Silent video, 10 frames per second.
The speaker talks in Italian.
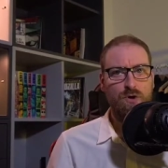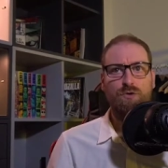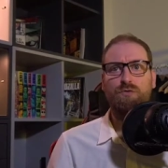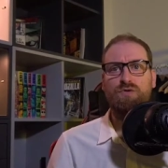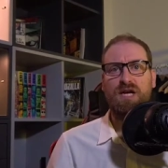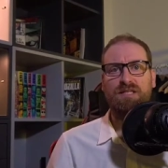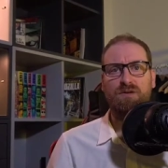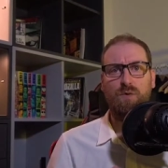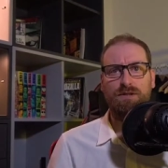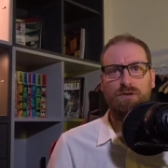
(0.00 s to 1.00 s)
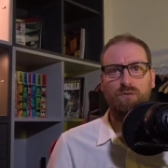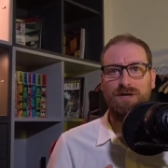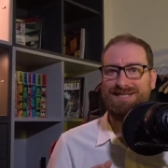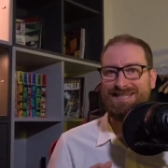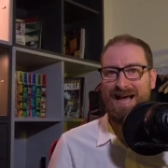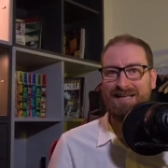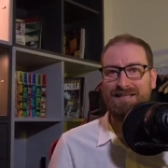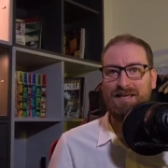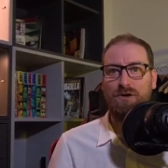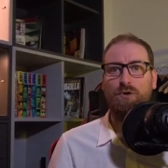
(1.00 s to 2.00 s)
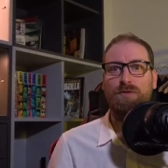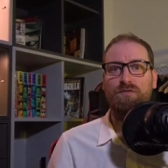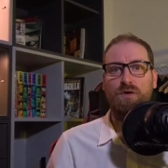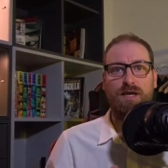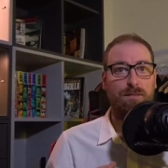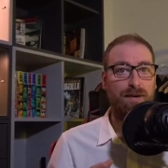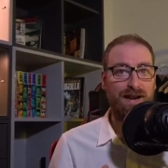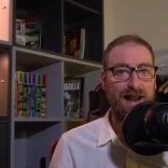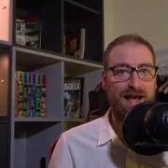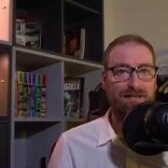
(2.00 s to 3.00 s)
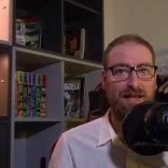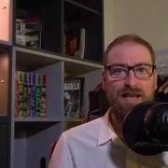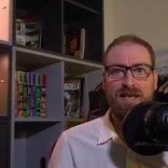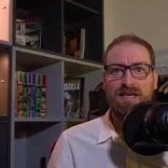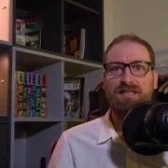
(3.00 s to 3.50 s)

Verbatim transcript: Non usate inquadrature statiche come voi che parlate,